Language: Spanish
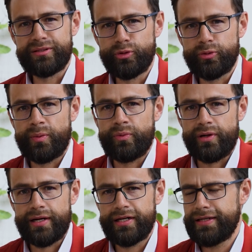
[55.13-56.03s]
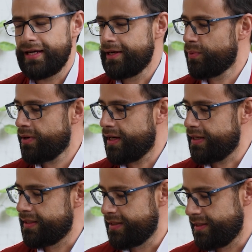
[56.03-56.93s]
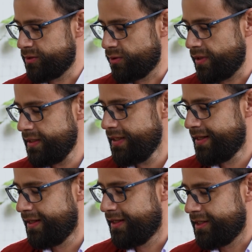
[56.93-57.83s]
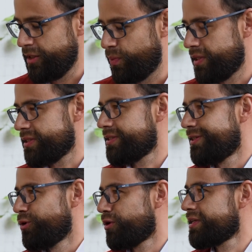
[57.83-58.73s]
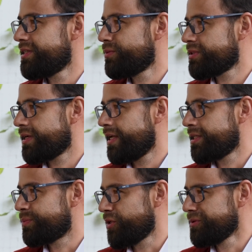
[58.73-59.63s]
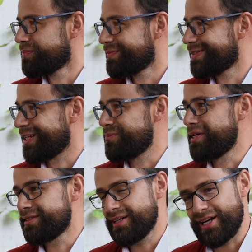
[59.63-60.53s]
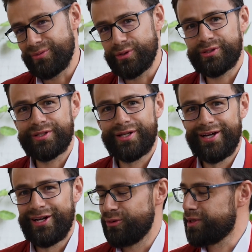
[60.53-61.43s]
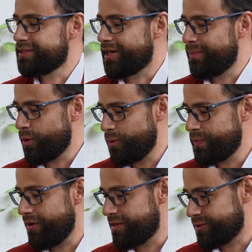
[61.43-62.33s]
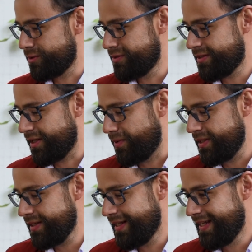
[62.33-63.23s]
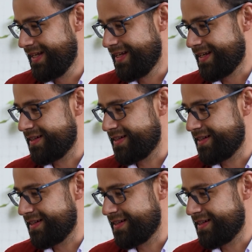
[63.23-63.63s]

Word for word: muy popular en época electoral y pues no quisimos ser la excepción. También sacamos nuestra propia versión del tamal que